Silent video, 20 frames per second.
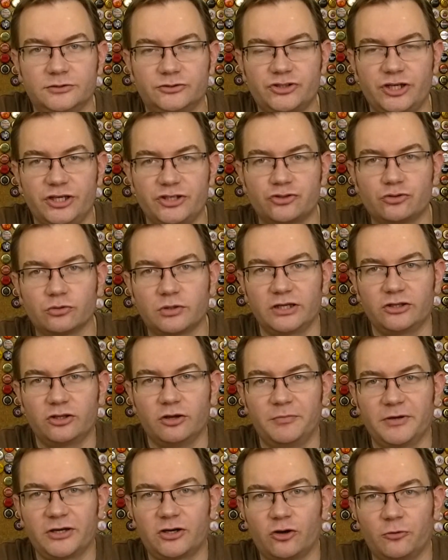Cześć, tutaj
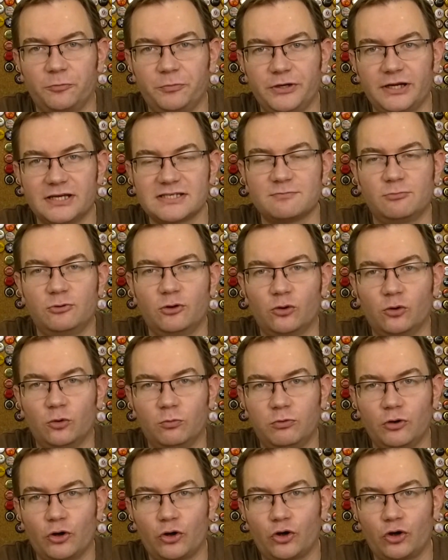Tomek Kopyra z blogu
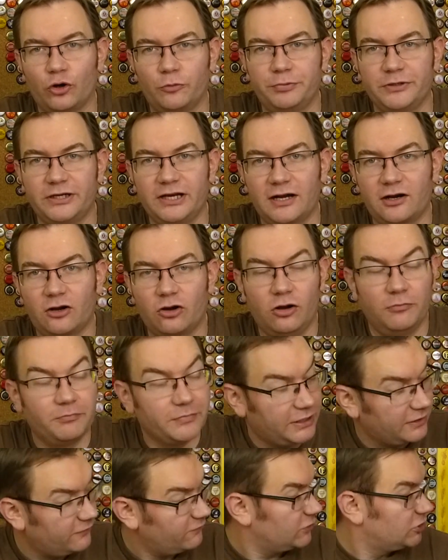blogkopyra.com.
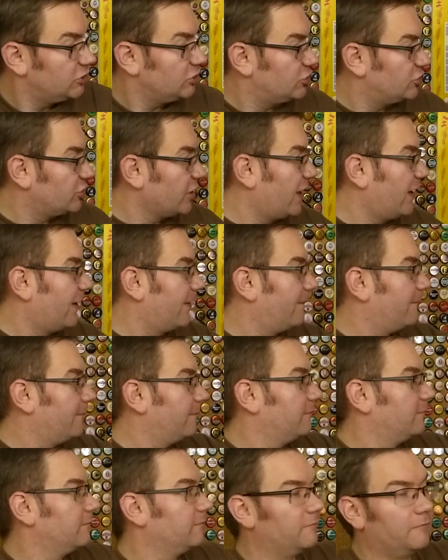Jak widzicie,
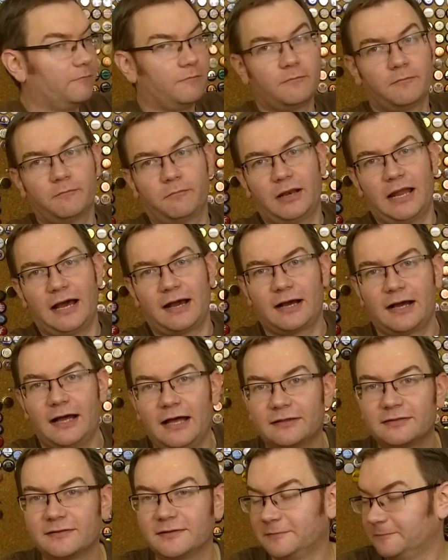
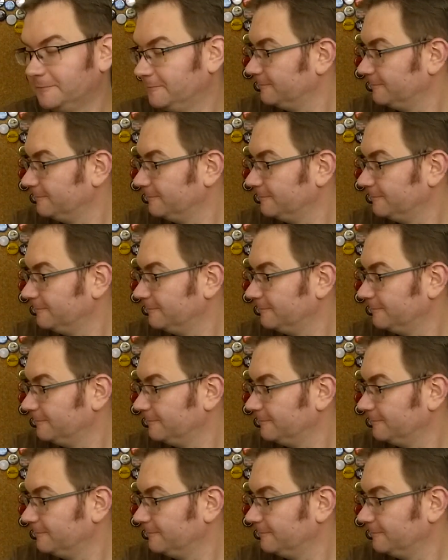plakat,